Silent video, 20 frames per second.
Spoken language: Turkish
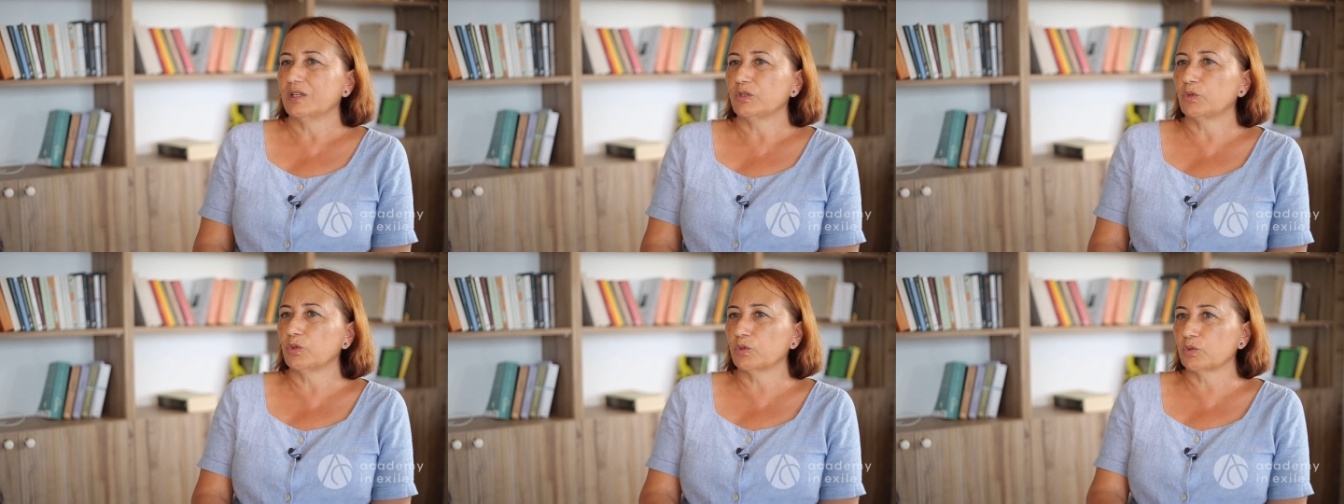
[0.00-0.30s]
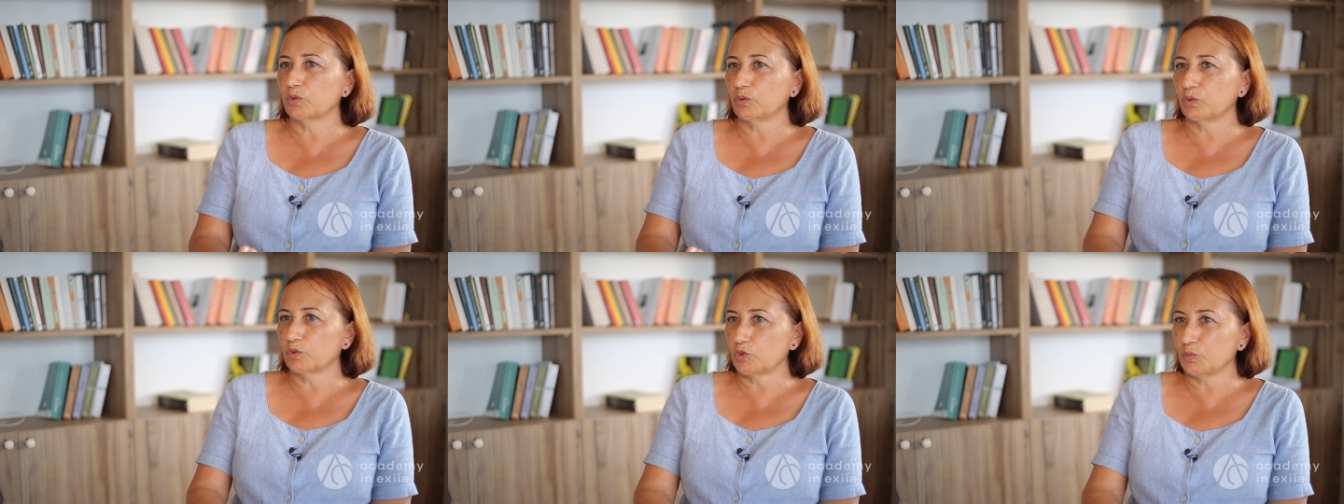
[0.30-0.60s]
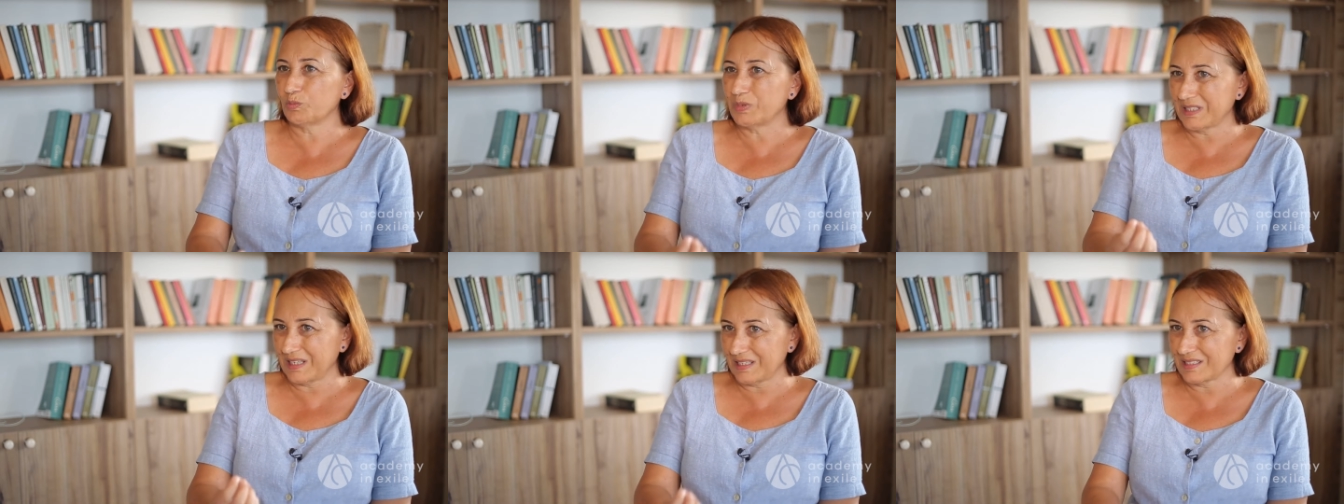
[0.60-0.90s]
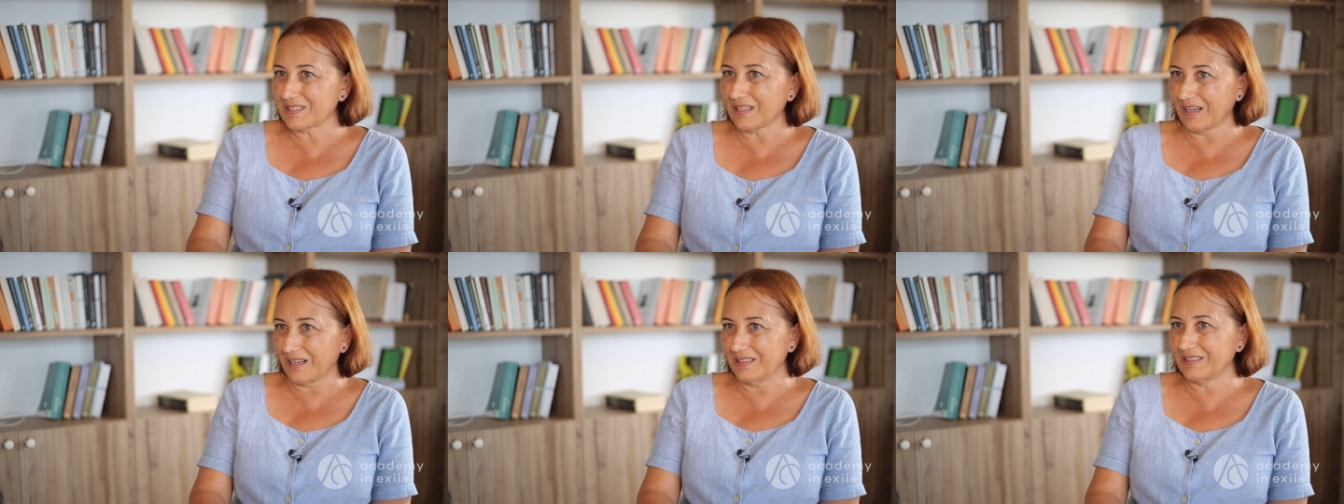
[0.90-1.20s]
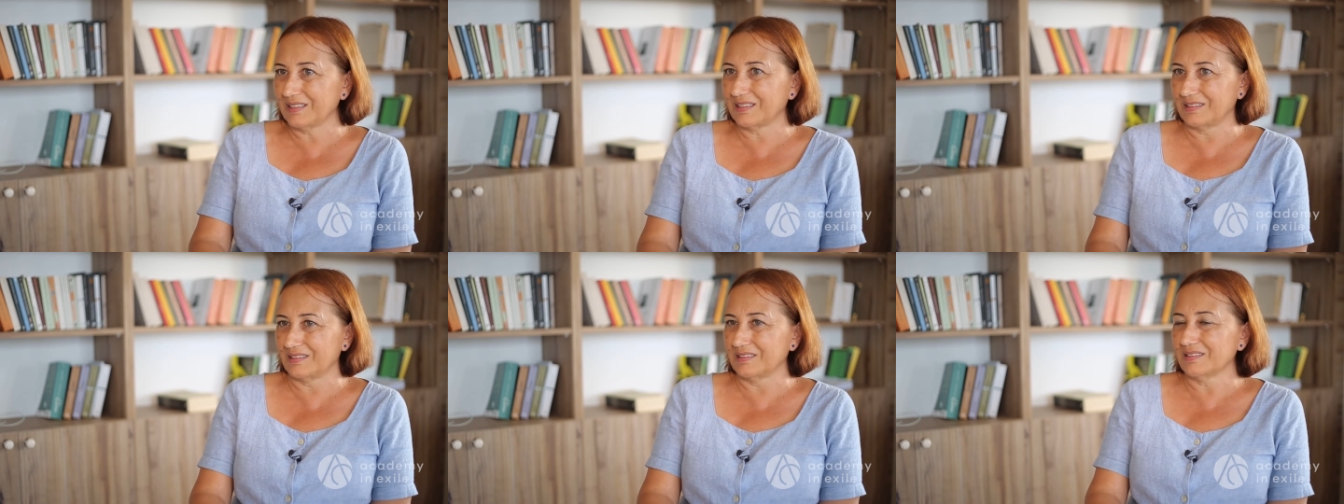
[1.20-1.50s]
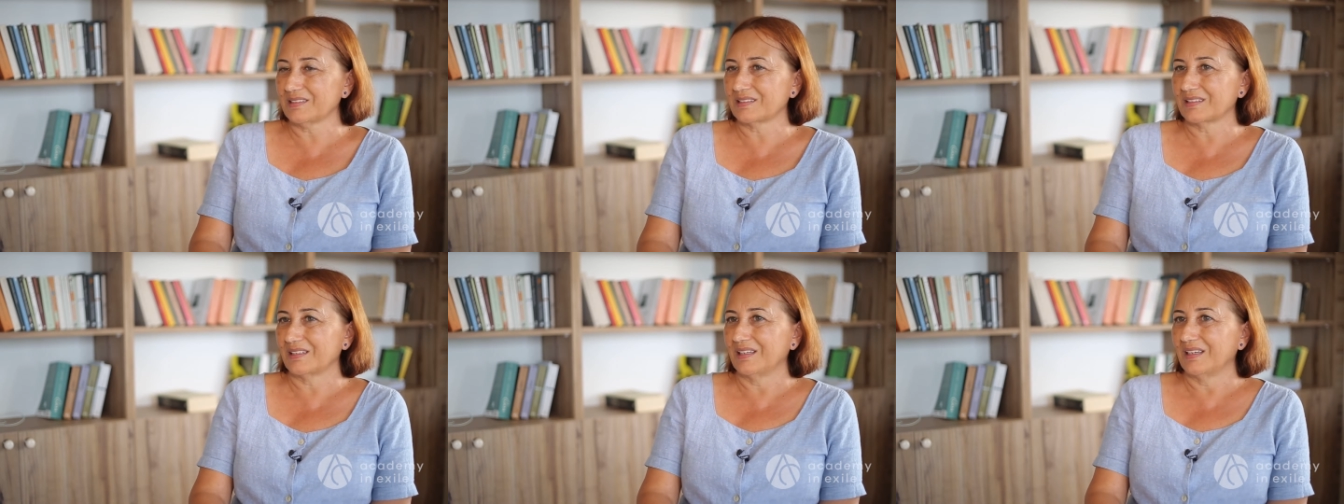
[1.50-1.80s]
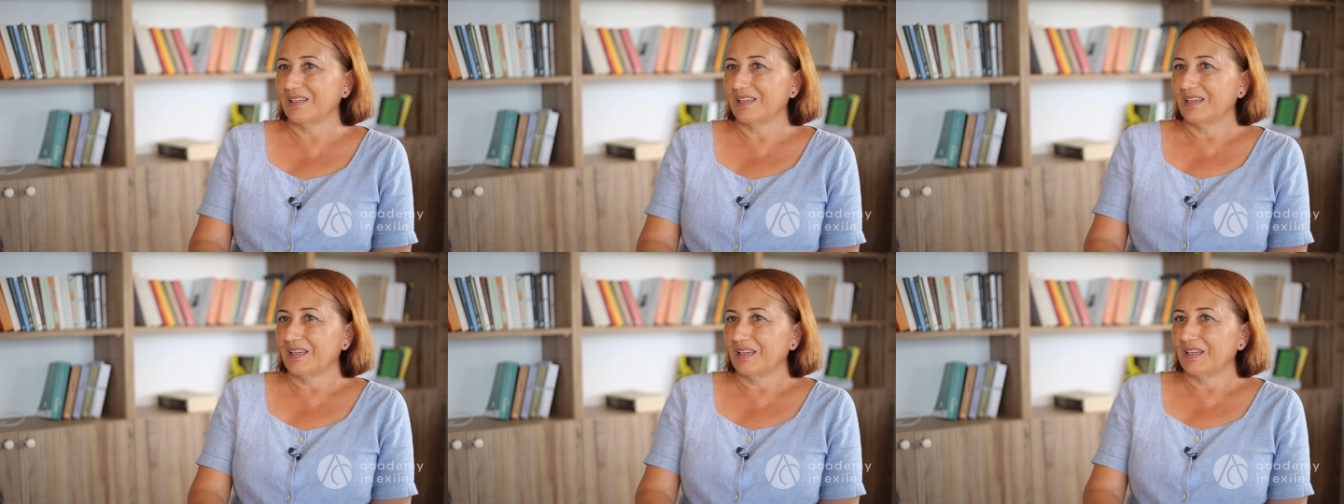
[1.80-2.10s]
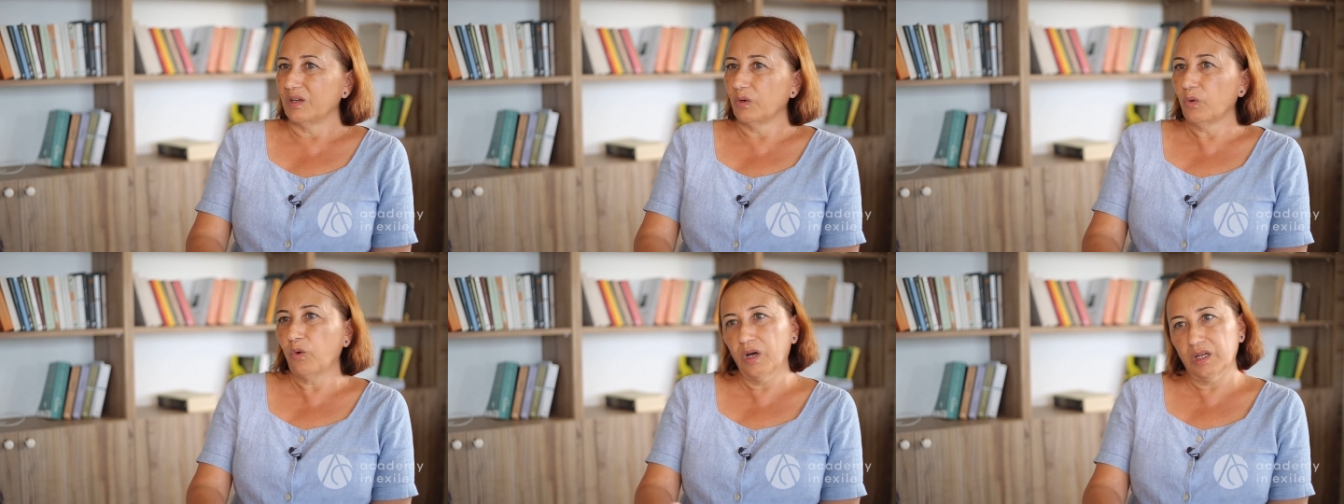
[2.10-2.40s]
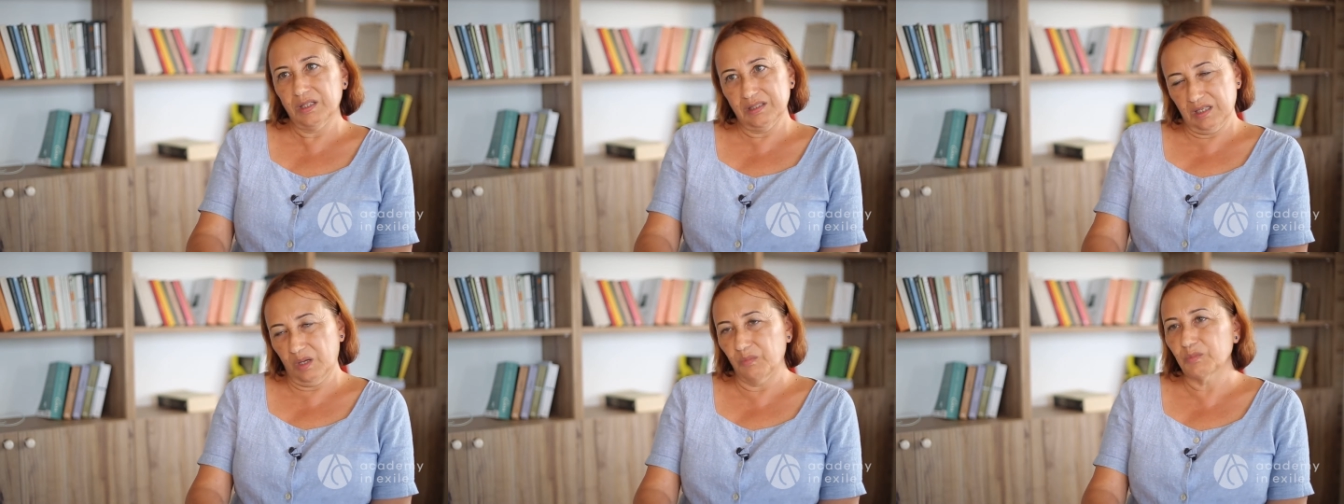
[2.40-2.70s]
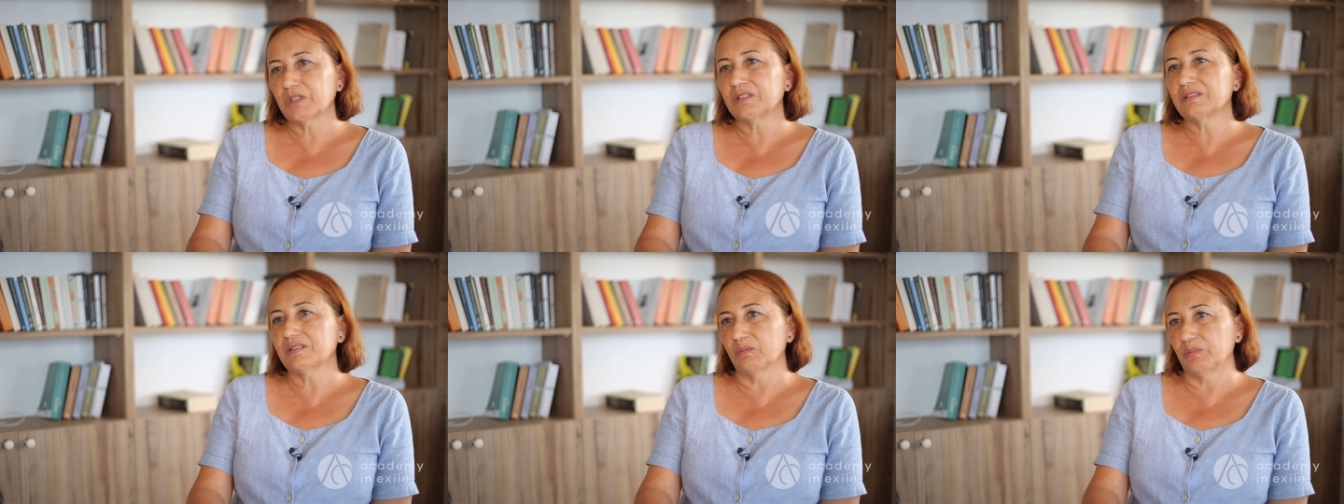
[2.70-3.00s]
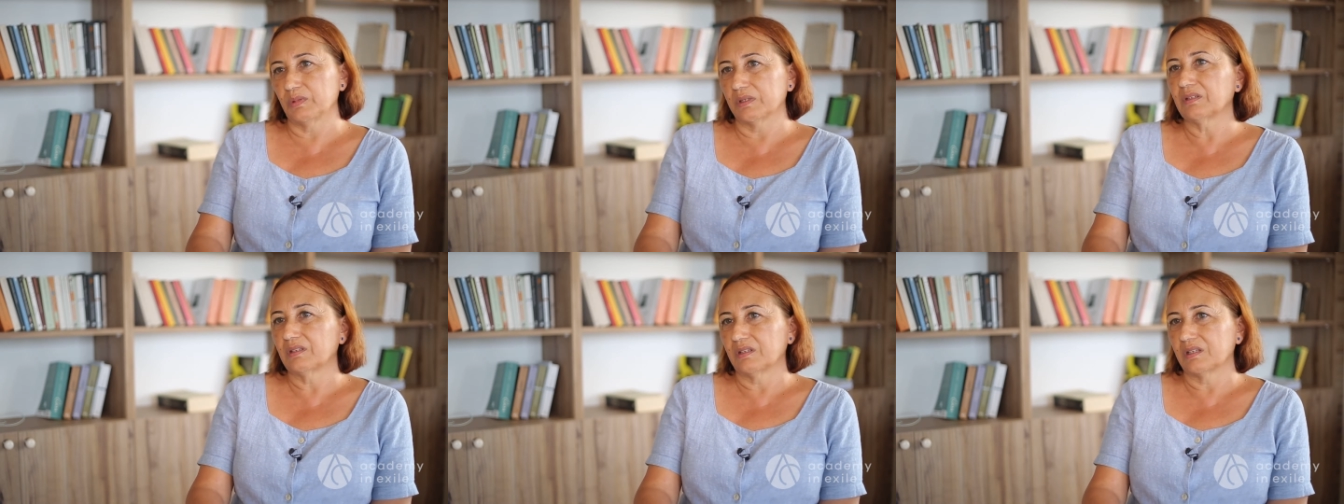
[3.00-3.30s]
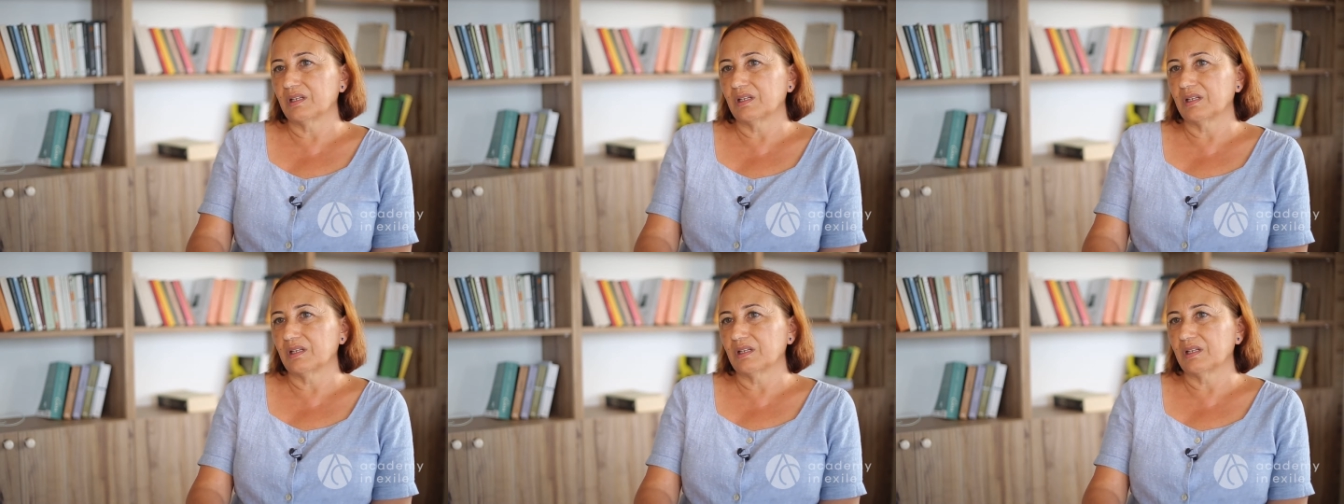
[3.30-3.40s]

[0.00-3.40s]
görüngüsü bireyselliktir o anlamda tabii